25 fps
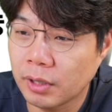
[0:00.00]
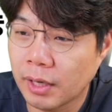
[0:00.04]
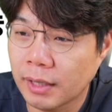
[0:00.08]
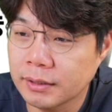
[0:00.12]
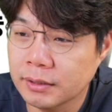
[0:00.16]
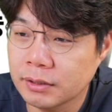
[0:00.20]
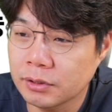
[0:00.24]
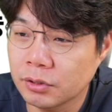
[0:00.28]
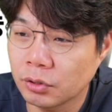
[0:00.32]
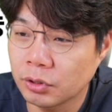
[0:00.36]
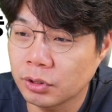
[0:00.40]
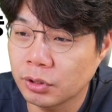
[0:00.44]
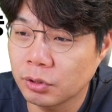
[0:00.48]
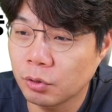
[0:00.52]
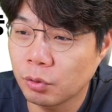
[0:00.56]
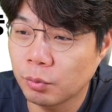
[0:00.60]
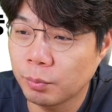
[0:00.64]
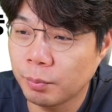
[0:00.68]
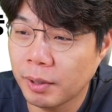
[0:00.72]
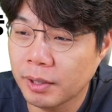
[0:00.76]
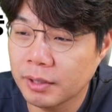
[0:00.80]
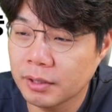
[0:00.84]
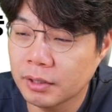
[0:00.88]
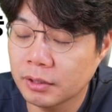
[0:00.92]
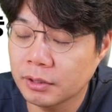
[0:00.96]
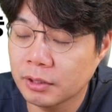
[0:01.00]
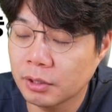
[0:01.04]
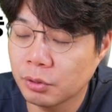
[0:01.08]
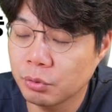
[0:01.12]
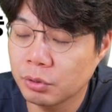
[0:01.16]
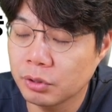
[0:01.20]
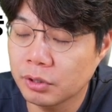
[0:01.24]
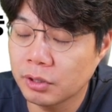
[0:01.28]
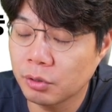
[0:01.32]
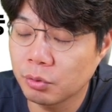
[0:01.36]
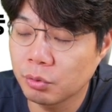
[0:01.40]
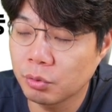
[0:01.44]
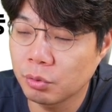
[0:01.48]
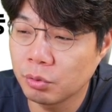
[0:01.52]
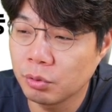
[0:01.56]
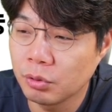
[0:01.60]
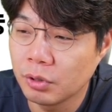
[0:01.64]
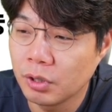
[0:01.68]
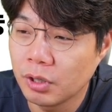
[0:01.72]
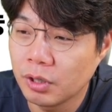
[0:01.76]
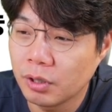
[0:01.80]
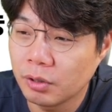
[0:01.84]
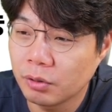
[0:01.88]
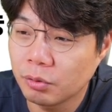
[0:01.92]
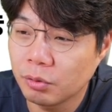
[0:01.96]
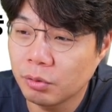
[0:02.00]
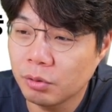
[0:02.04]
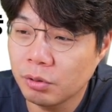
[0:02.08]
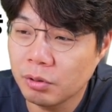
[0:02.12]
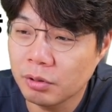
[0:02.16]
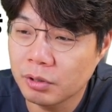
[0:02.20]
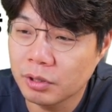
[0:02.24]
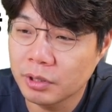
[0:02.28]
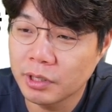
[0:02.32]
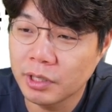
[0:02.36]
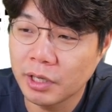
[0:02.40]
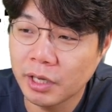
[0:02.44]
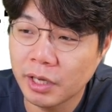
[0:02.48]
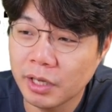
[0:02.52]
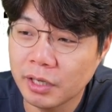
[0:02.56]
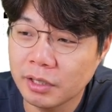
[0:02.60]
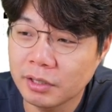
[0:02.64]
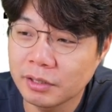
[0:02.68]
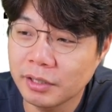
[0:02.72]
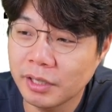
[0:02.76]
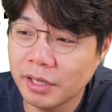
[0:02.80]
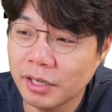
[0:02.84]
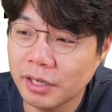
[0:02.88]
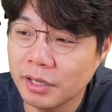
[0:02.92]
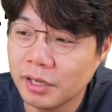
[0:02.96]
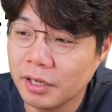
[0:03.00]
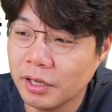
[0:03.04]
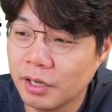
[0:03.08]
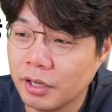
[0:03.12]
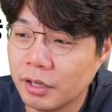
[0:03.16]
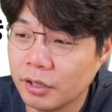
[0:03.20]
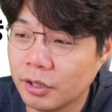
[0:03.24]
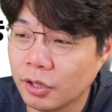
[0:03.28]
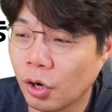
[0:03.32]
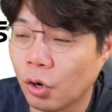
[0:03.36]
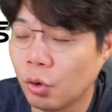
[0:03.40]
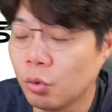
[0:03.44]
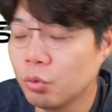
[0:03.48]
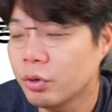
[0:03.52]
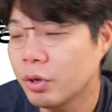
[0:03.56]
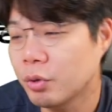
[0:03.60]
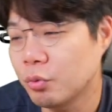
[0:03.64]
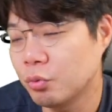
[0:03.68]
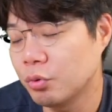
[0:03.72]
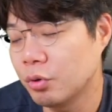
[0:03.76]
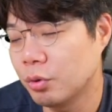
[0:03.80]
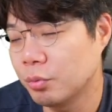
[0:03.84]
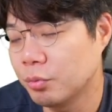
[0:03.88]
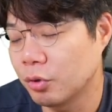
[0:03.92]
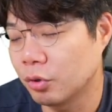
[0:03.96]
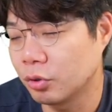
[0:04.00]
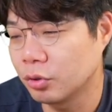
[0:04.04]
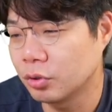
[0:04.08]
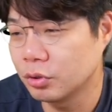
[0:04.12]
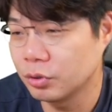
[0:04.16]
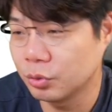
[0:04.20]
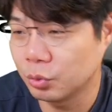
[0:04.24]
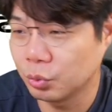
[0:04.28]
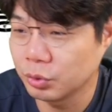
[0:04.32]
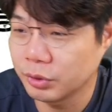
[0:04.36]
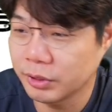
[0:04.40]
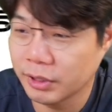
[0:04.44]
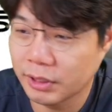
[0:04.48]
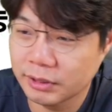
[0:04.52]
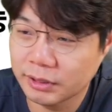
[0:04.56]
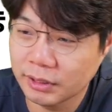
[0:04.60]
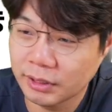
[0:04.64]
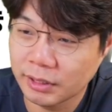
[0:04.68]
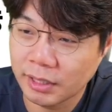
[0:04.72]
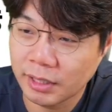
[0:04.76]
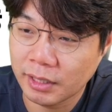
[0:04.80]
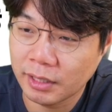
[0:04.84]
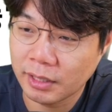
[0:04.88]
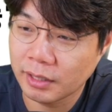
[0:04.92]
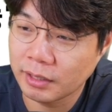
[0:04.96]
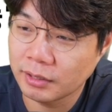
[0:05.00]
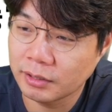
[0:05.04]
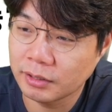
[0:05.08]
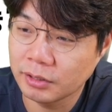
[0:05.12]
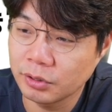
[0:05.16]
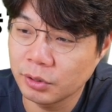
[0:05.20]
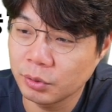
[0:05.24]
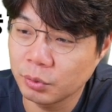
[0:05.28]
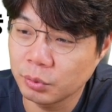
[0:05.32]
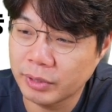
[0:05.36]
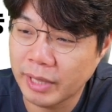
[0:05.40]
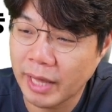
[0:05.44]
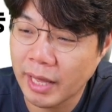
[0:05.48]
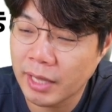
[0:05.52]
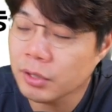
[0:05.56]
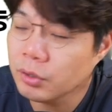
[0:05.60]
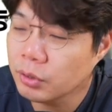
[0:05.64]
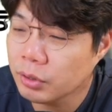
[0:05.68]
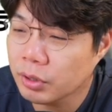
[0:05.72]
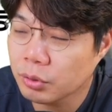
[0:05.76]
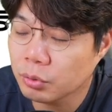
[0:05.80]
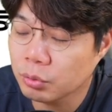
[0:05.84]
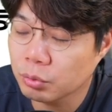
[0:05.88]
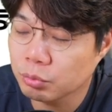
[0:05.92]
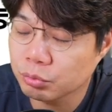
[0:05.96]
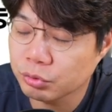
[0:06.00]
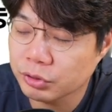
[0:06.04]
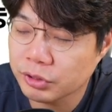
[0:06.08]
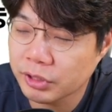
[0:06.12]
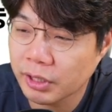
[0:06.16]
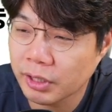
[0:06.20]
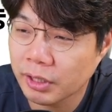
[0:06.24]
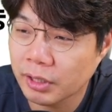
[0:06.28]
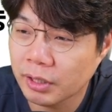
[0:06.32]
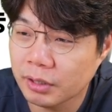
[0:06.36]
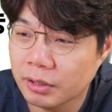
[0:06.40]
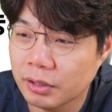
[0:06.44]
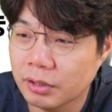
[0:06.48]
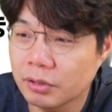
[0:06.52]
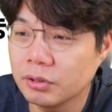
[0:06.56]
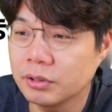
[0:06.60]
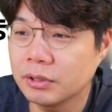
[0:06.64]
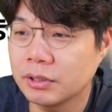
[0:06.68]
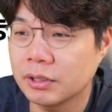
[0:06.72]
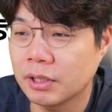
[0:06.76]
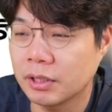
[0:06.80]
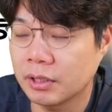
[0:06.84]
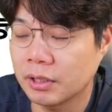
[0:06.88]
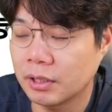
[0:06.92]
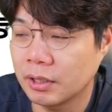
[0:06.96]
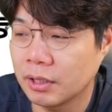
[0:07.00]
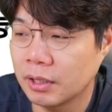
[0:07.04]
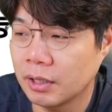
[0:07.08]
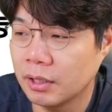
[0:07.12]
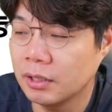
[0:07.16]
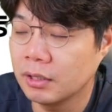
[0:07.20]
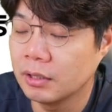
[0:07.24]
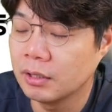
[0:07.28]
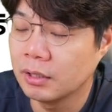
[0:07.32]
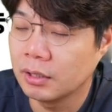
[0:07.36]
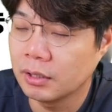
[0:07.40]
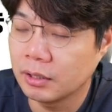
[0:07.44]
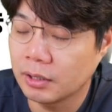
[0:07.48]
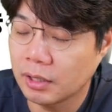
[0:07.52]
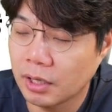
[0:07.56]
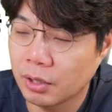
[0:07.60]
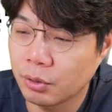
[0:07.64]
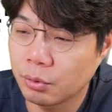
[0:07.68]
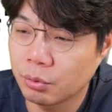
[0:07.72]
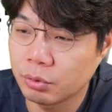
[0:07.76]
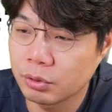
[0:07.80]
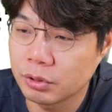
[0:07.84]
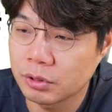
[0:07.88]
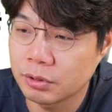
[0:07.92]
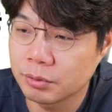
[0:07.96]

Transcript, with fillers: 가스 저장고 빠르게 차고 있다고 고 근데 겨울의 위험이 여전히 존재하잖아. 그리고 내년에도 문제야. 이런 이야기가 나오고